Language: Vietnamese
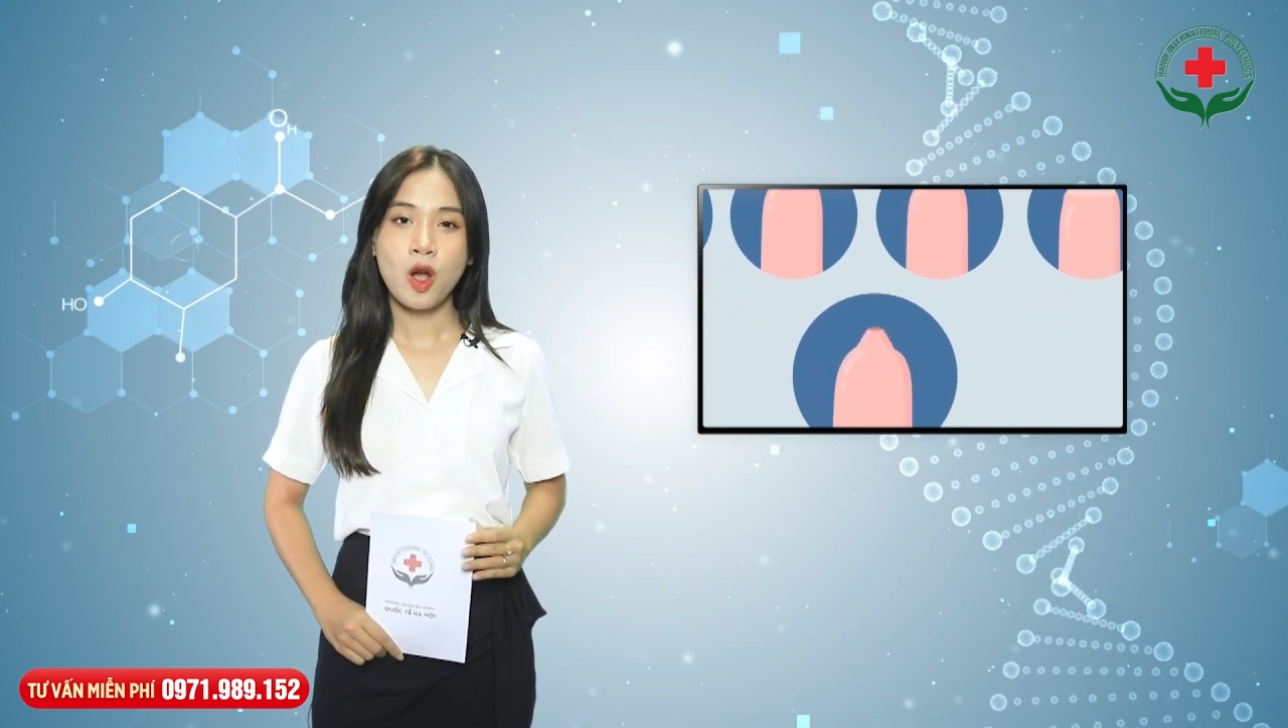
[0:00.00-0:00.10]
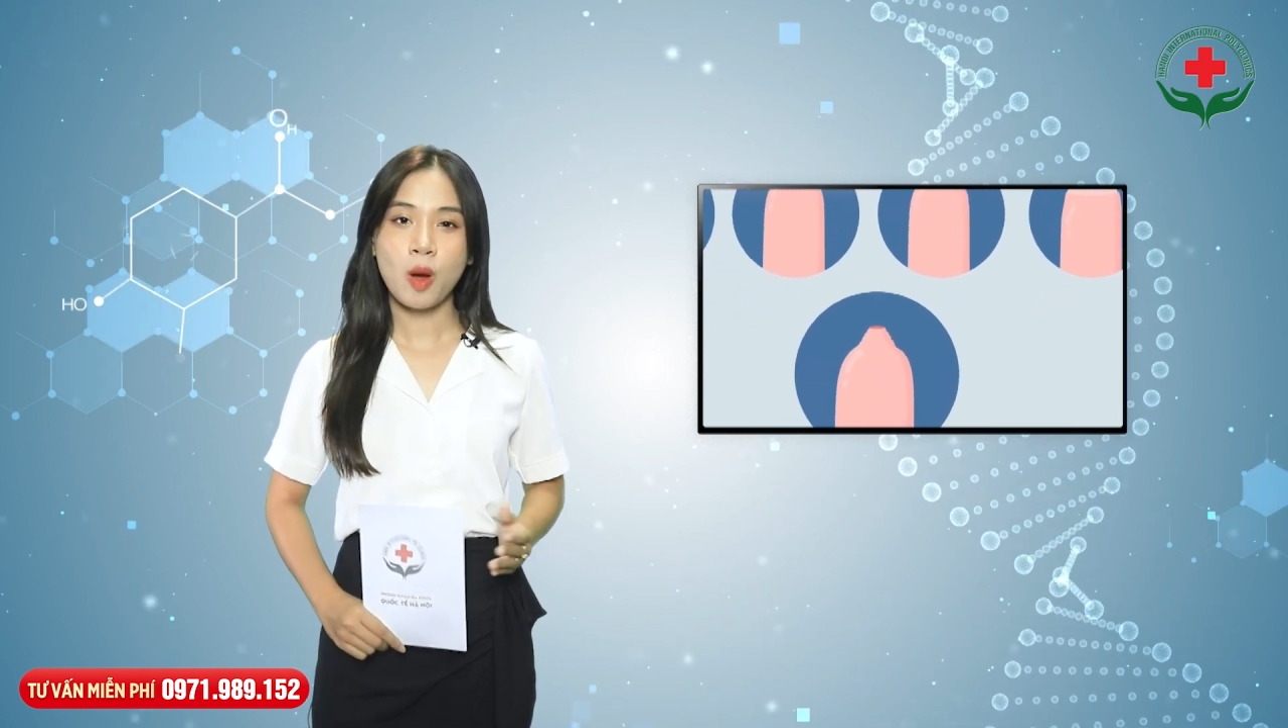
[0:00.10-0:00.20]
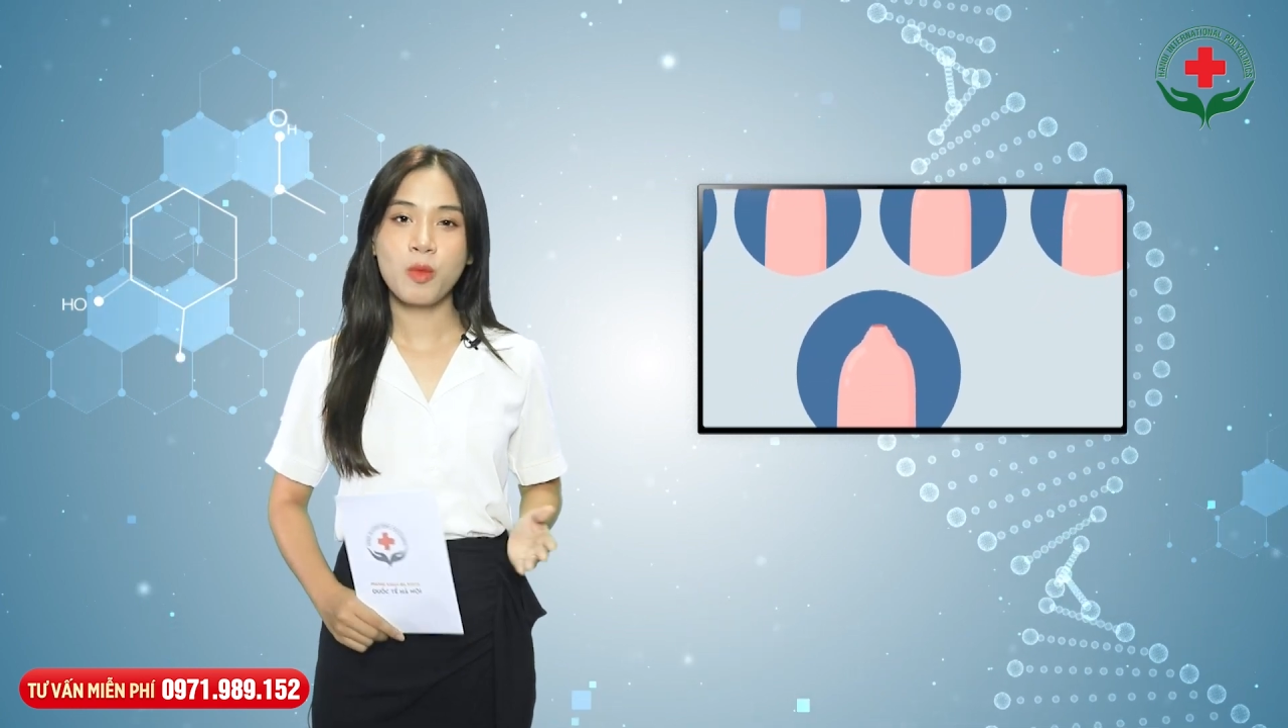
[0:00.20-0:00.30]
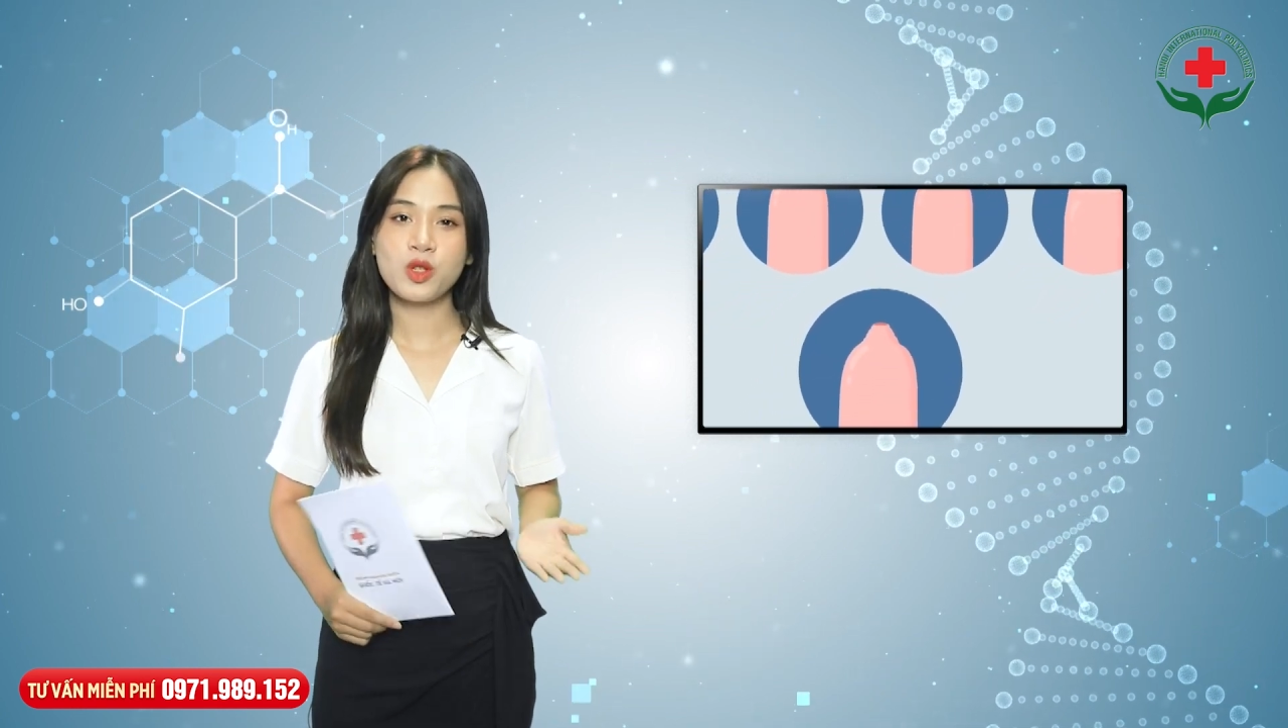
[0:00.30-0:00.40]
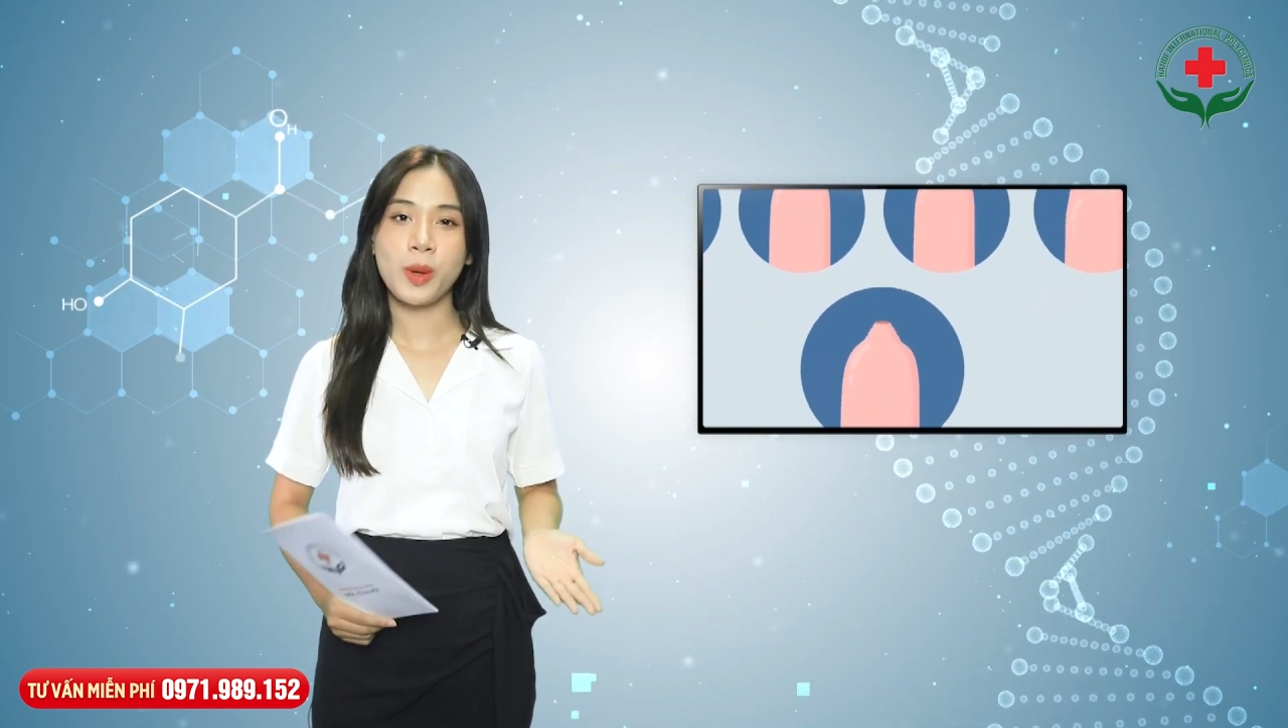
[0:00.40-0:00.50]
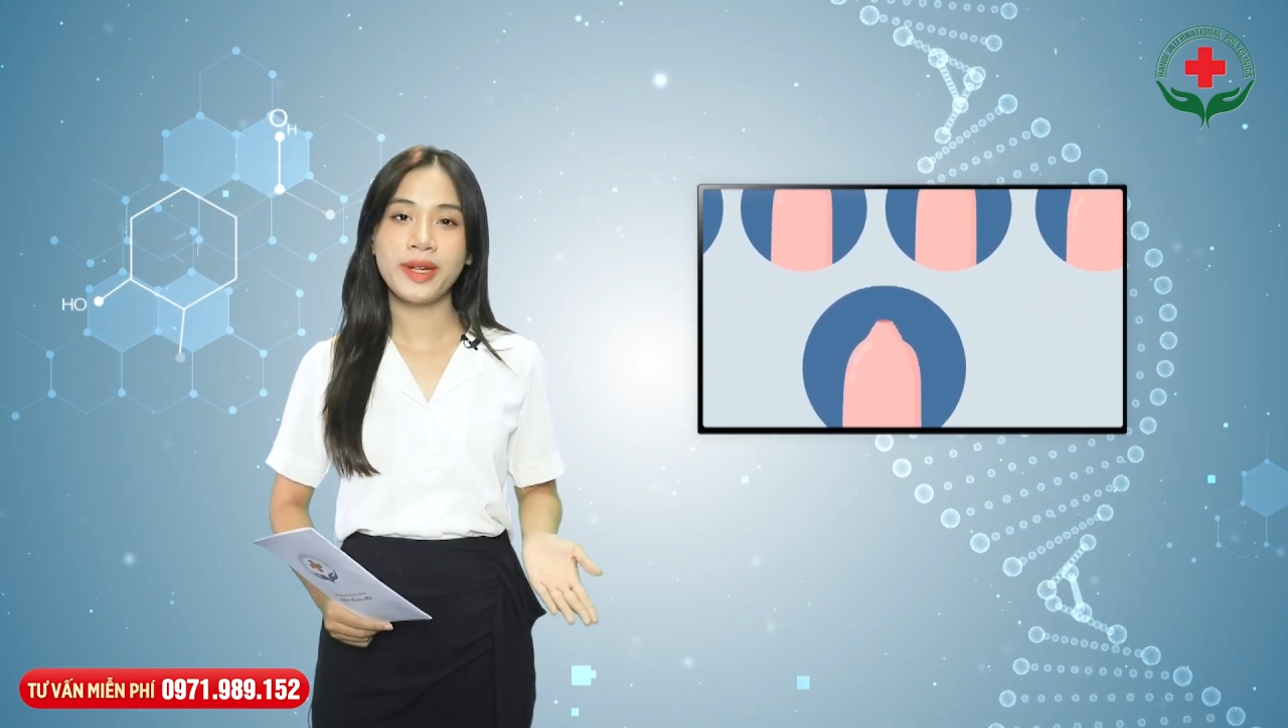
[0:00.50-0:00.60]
có một số